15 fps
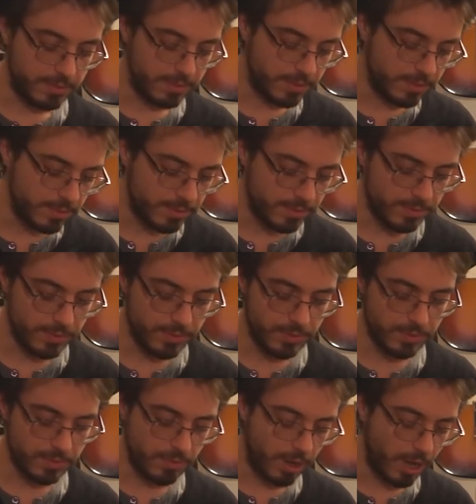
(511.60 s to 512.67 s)

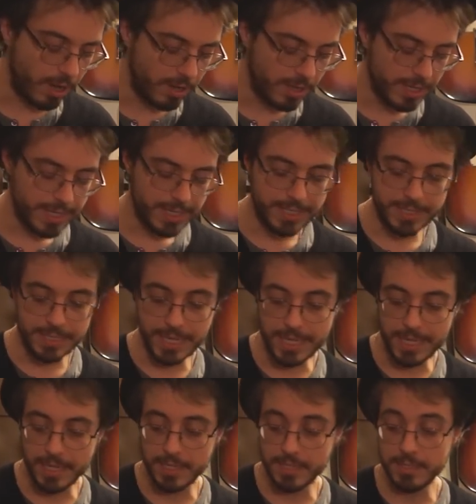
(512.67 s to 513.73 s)
2, 3.
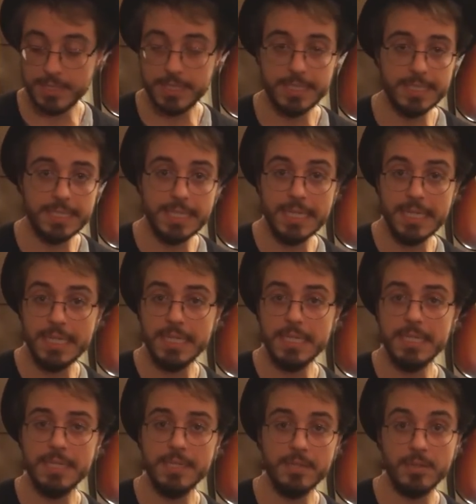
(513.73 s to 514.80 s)

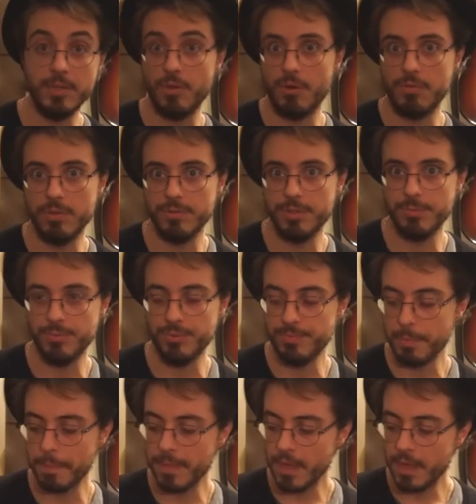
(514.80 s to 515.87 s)
Et on revient au début.
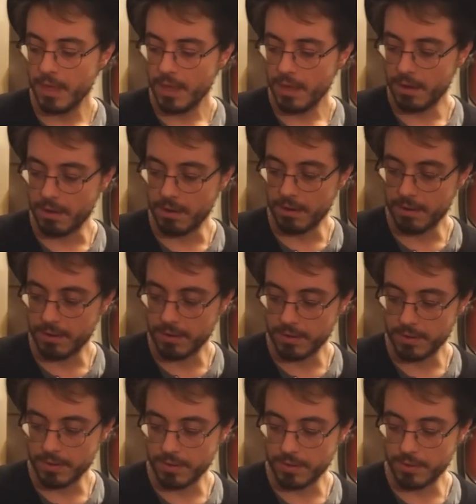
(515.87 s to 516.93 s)

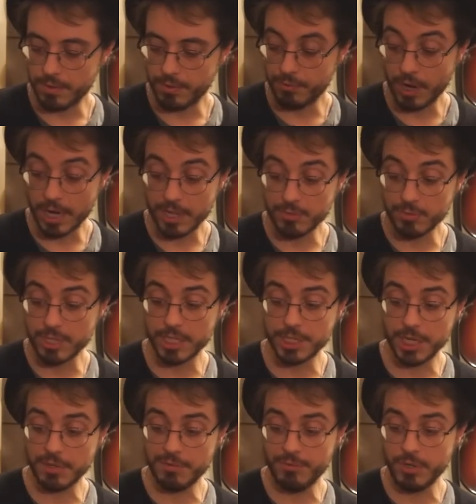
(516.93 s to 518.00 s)
Euh, voilà, donc à
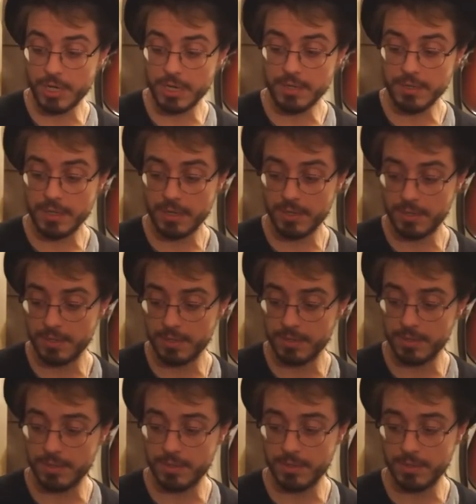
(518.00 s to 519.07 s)
chaque fois,
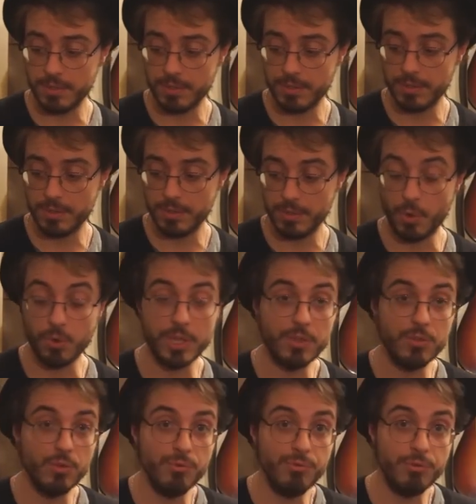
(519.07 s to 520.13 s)
euh, on a
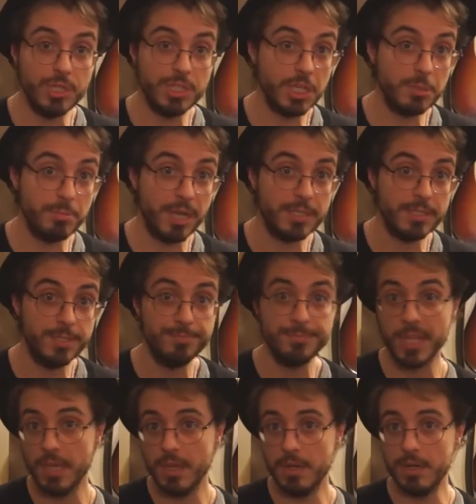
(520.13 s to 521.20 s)
deux fois chaque partie.
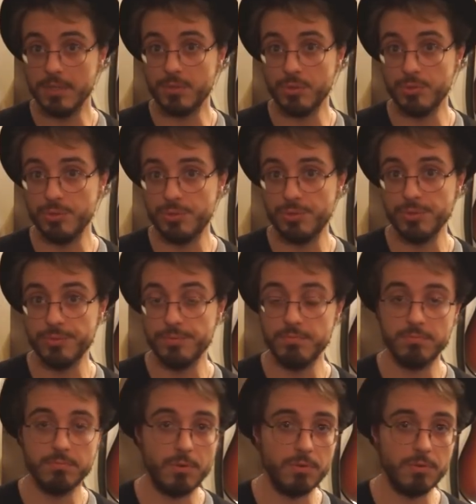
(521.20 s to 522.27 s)
L'introduction
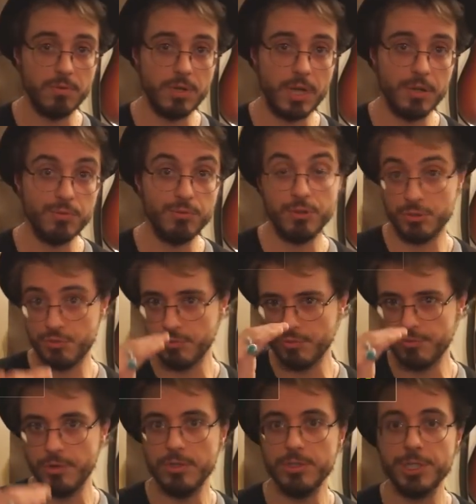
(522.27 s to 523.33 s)
on l'aura deux fois. Je,
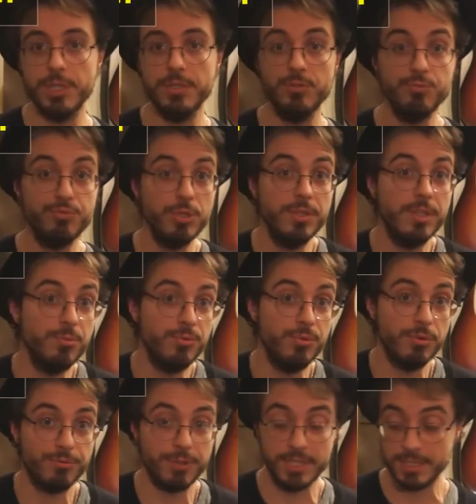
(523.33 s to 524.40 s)
vous l'enchaîne depuis le
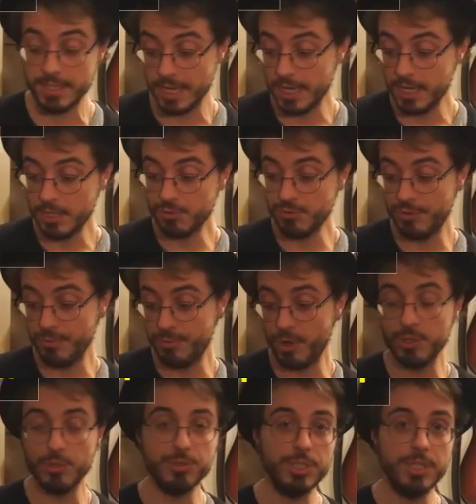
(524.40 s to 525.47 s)
début en fait. Je vous le fais pas
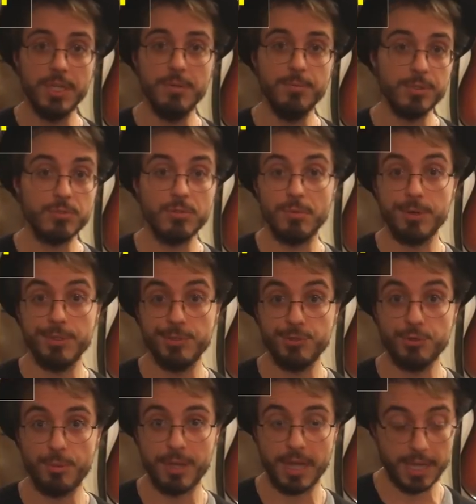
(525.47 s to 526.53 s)
en entier parce qu'après c'est
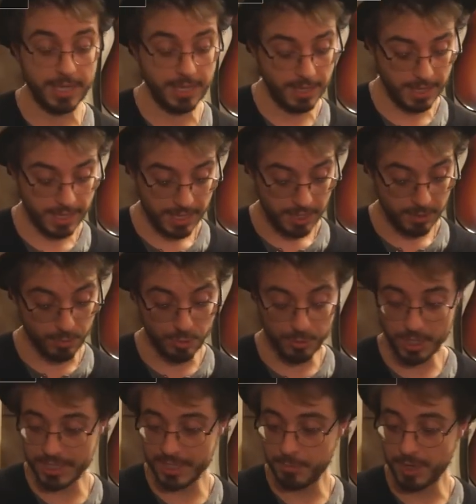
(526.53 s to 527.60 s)
toujours pareil, mais au
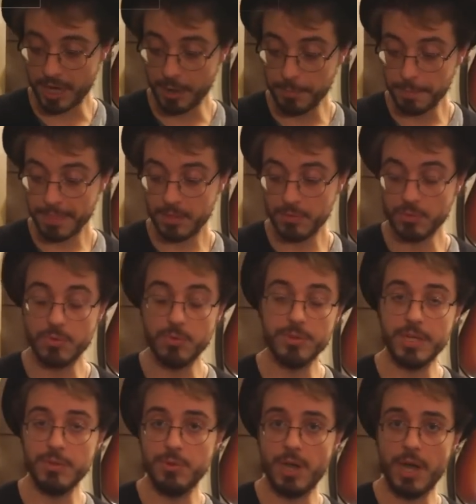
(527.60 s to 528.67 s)
moins le départ. Donc on
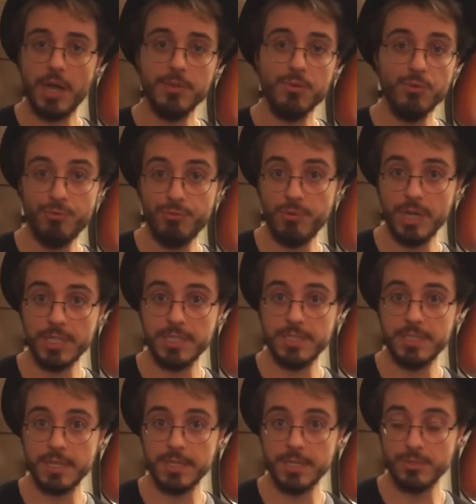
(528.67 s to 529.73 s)
a le A deux fois qui
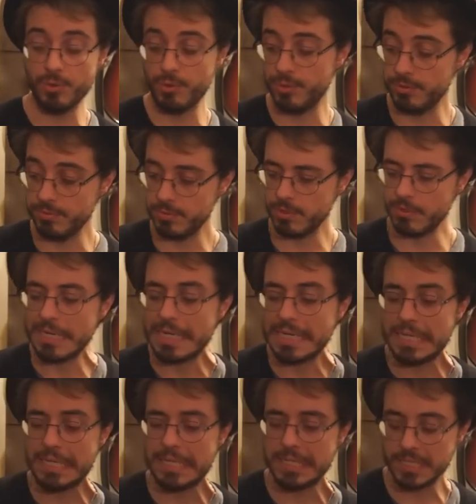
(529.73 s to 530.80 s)
sert d'intro. 3,
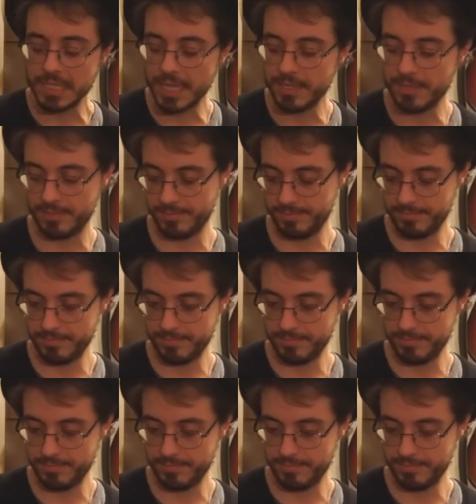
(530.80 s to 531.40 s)
4.